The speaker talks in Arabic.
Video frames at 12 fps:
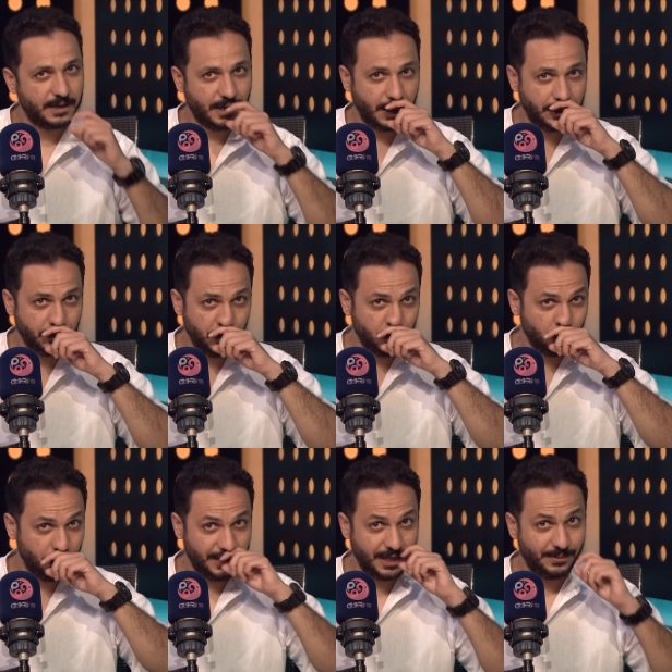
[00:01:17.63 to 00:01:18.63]
يعني حضرتك
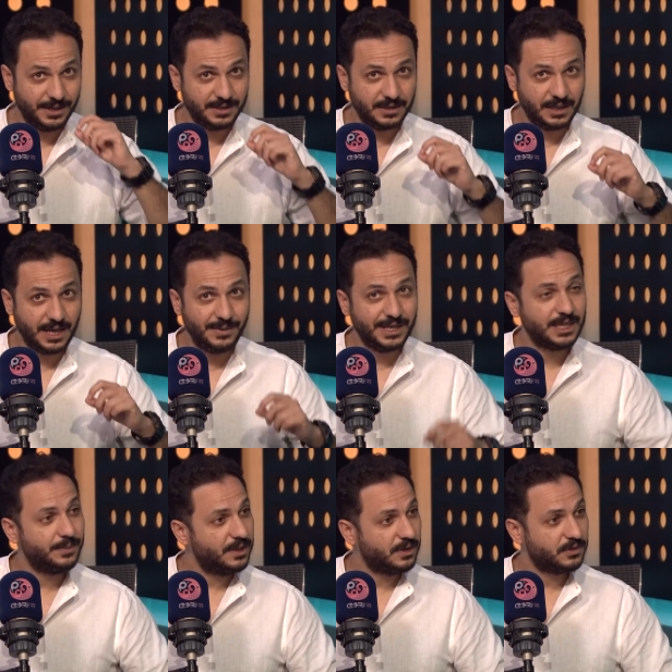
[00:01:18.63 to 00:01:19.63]
بتقولي انا عملت انا
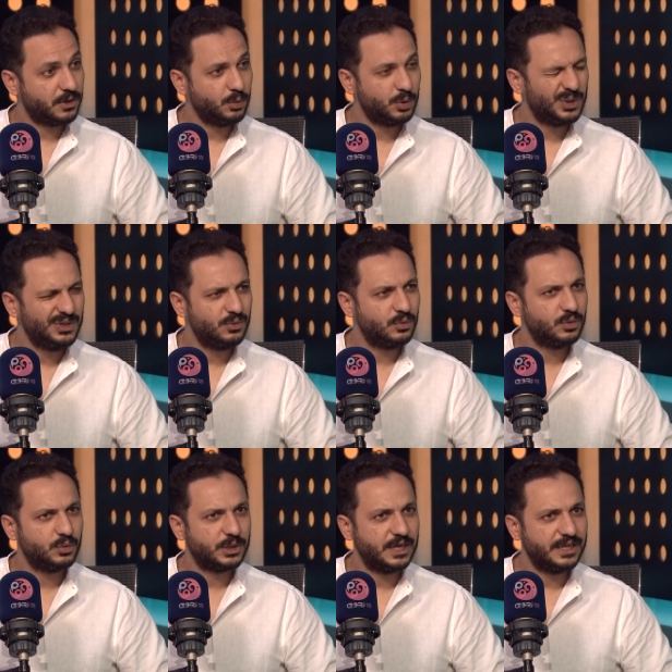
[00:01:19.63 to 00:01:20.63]
عملت بين اختار واثنين
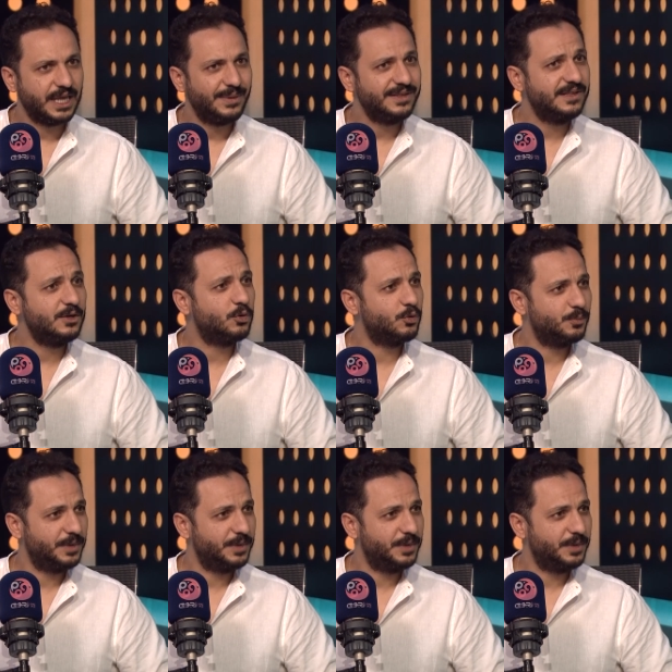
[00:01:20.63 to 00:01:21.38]
وثلاثه عملت زيكو